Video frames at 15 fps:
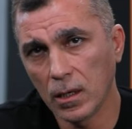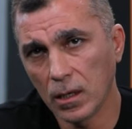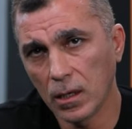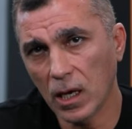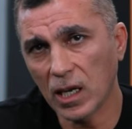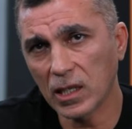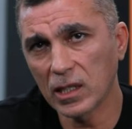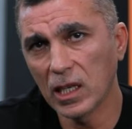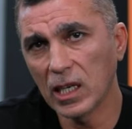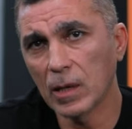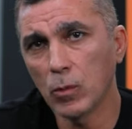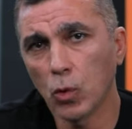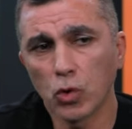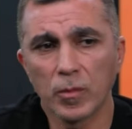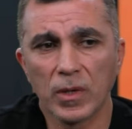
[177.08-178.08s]
العرض اللي كان
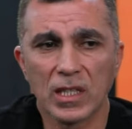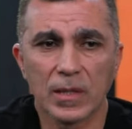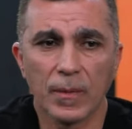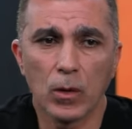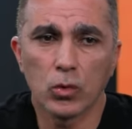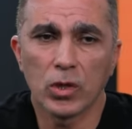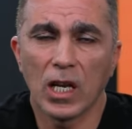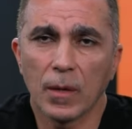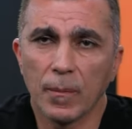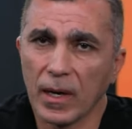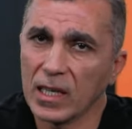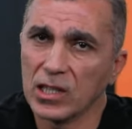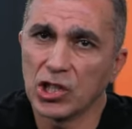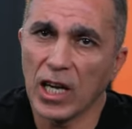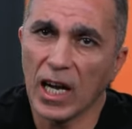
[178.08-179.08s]
موجود من نادي الزمالك قلت لك ما
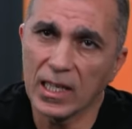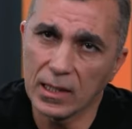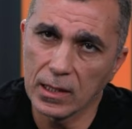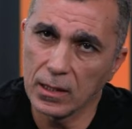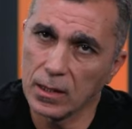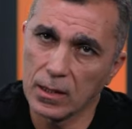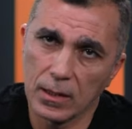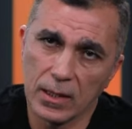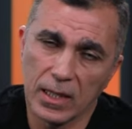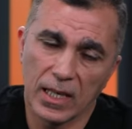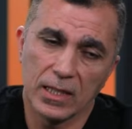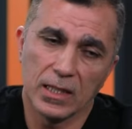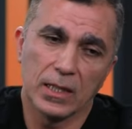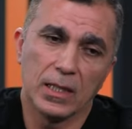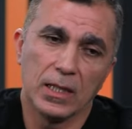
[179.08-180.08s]
كانش حد
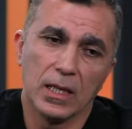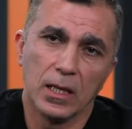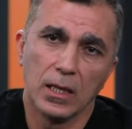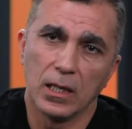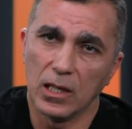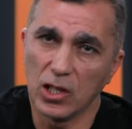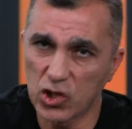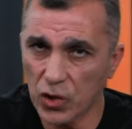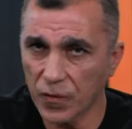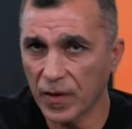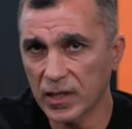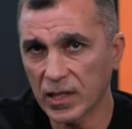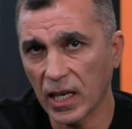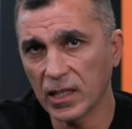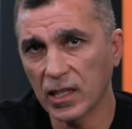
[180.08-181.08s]
يعني ليه صفه
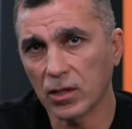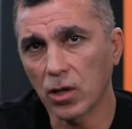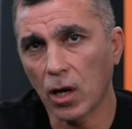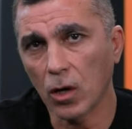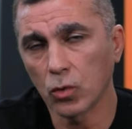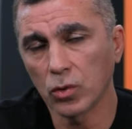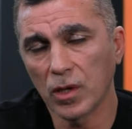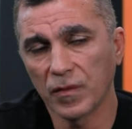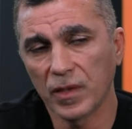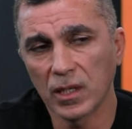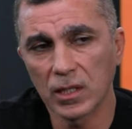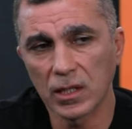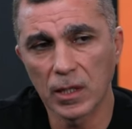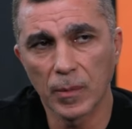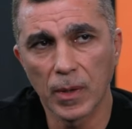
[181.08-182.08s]
ساعتها تعاقديه في نادي
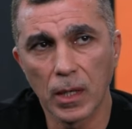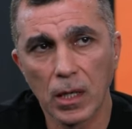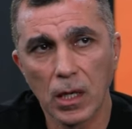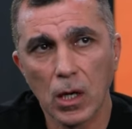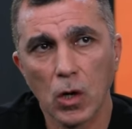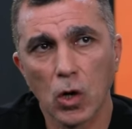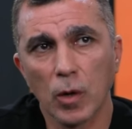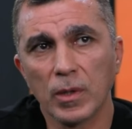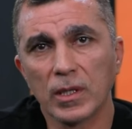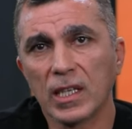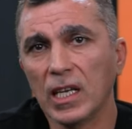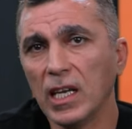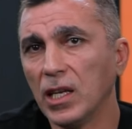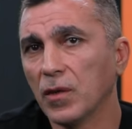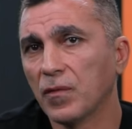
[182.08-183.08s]
الزمالك
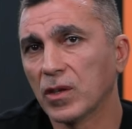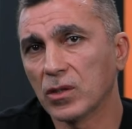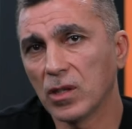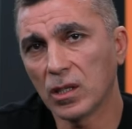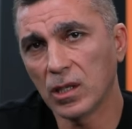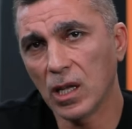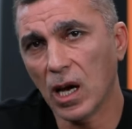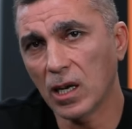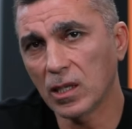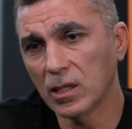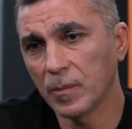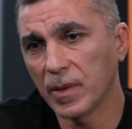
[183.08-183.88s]
وبالتالي احنا فضلنا عرض